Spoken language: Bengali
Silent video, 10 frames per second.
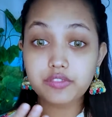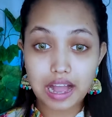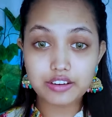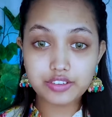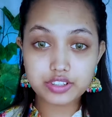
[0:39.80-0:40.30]

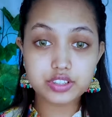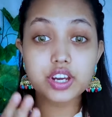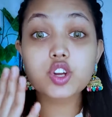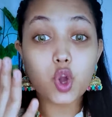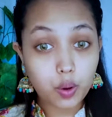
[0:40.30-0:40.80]

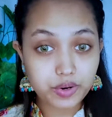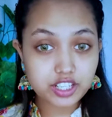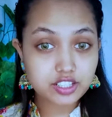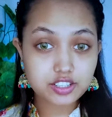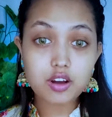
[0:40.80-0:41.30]
ফাউন্ডেশনের
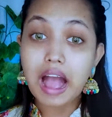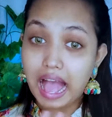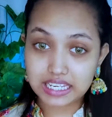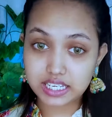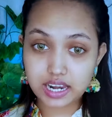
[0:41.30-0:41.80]
কভারেজটাও
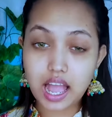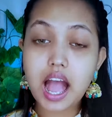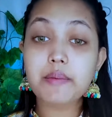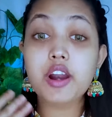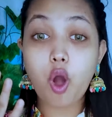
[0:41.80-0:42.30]
আসে না
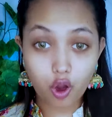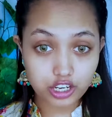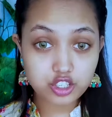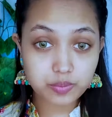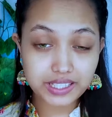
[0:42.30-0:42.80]
আবার
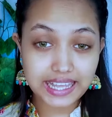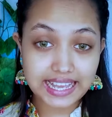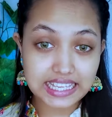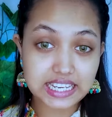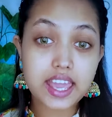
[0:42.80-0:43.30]
অনেক সময় দেখা